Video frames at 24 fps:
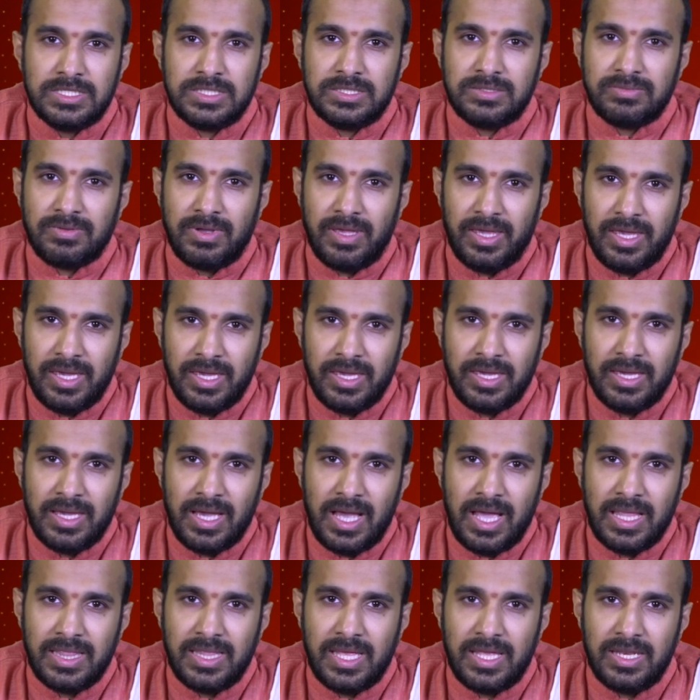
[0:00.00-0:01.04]

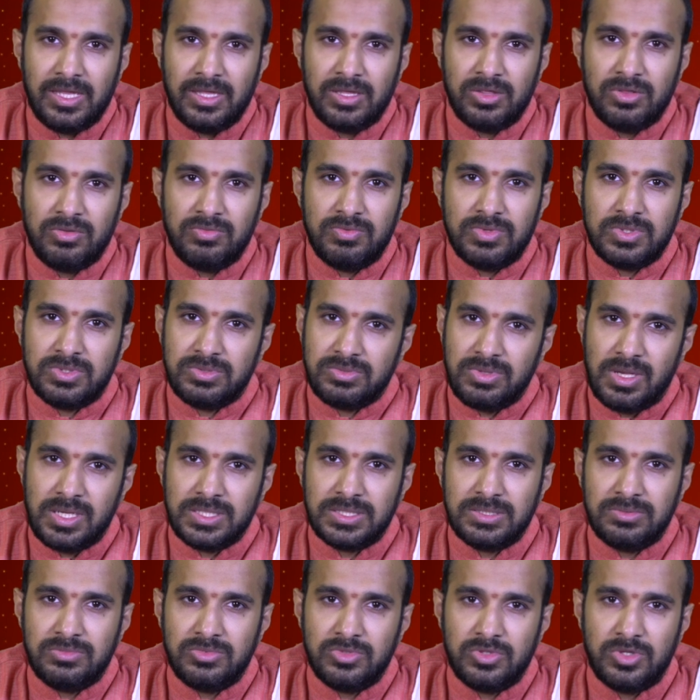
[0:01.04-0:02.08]
స్వయంగా దాని ఎందు
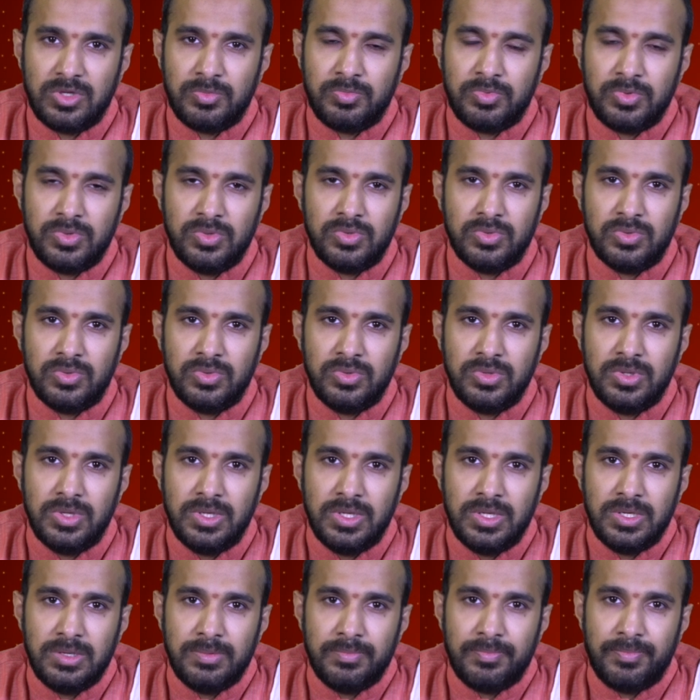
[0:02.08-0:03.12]
విశ్వాసం ఉన్నప్పుడు
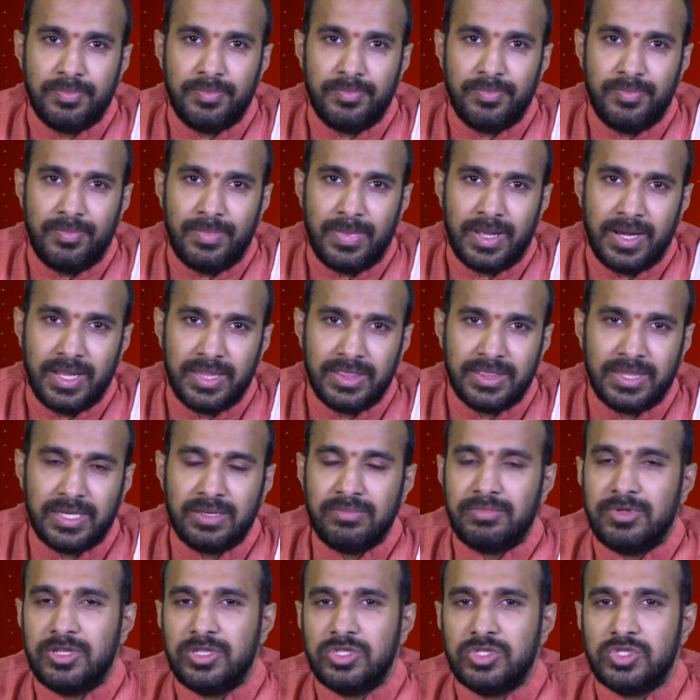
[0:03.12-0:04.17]

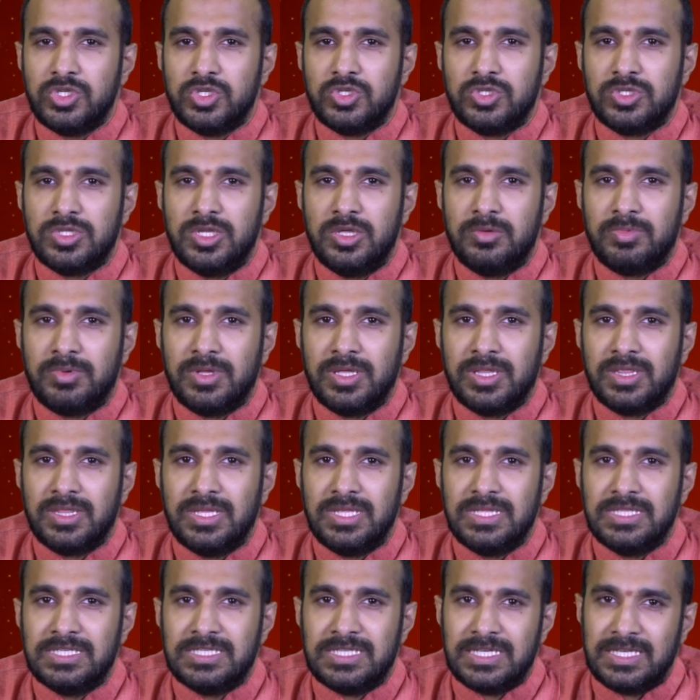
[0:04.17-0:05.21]
మనంతరం మనం చేసుకునే
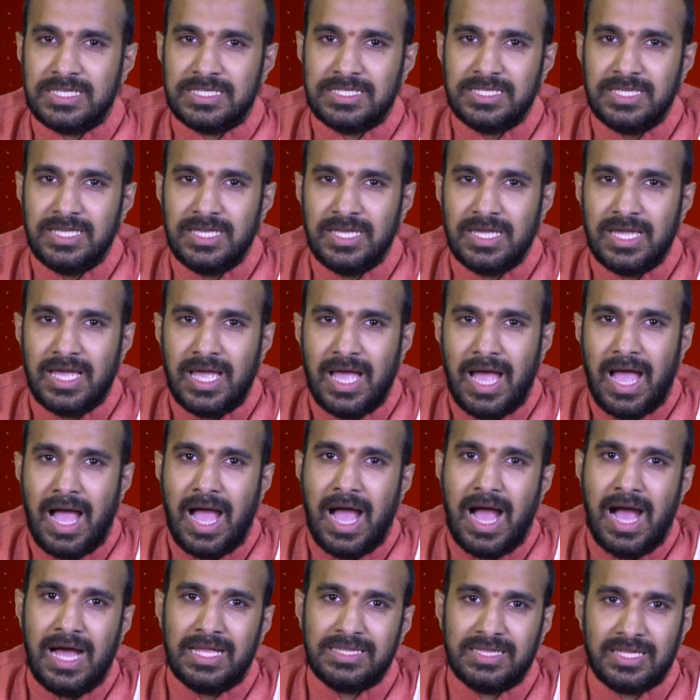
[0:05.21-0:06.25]
ప్రయత్నం చేసి
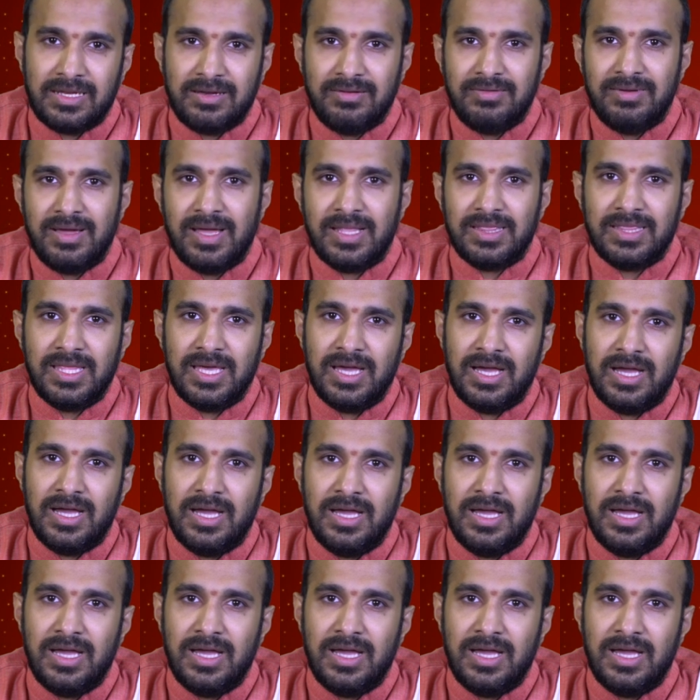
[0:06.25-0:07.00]
ఆ తర్వాత